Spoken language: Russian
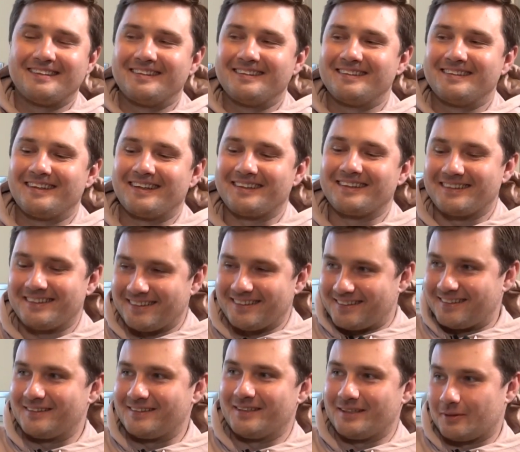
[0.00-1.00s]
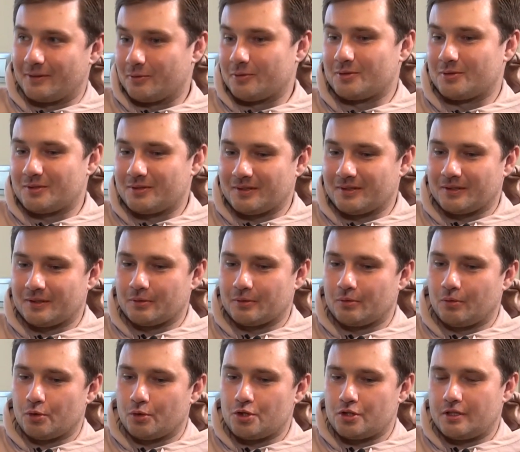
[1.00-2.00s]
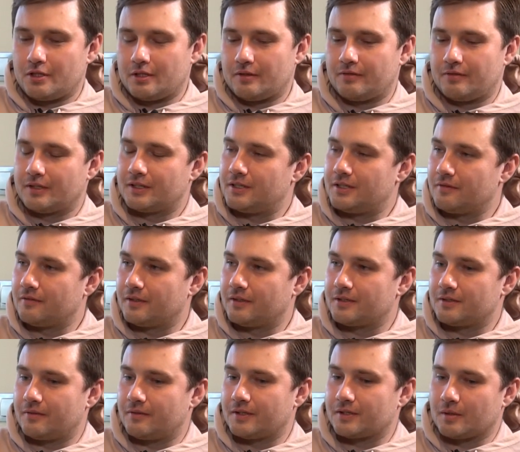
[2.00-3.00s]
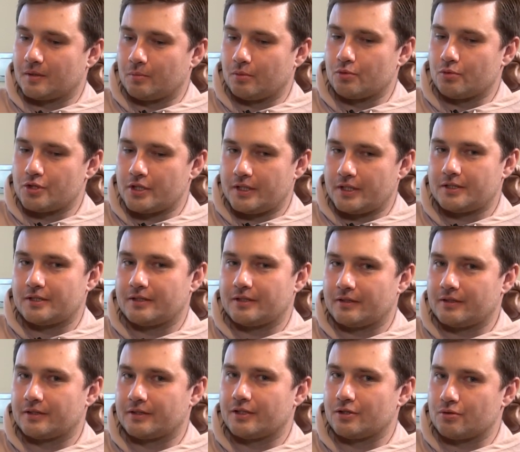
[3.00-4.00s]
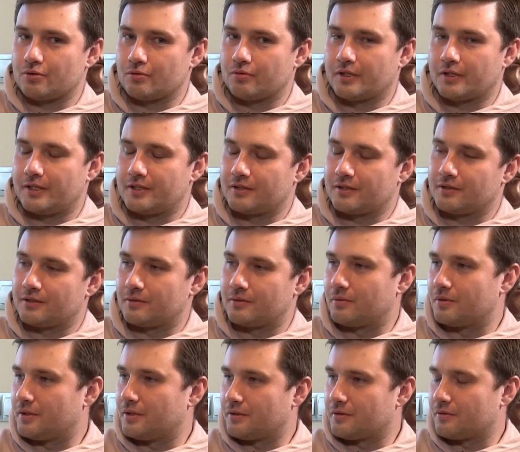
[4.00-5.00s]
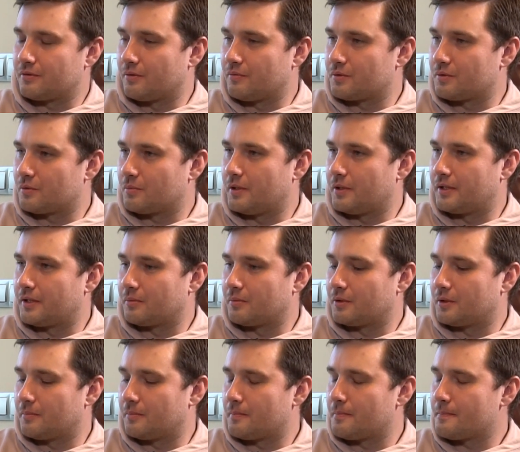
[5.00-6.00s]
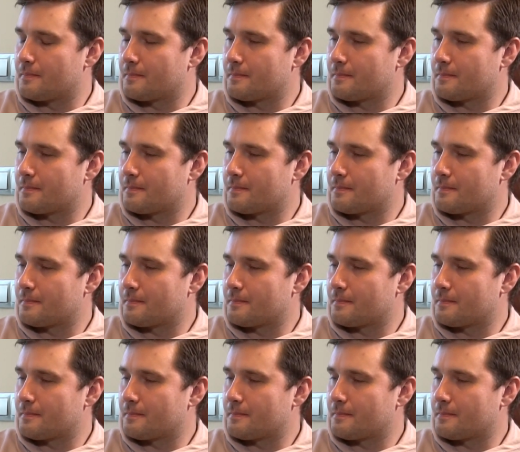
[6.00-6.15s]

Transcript: Да, да, да, да, да. То есть это очень эффективная связка получается. Я расскажу в кейсах сегодня на своем выступлении об этом.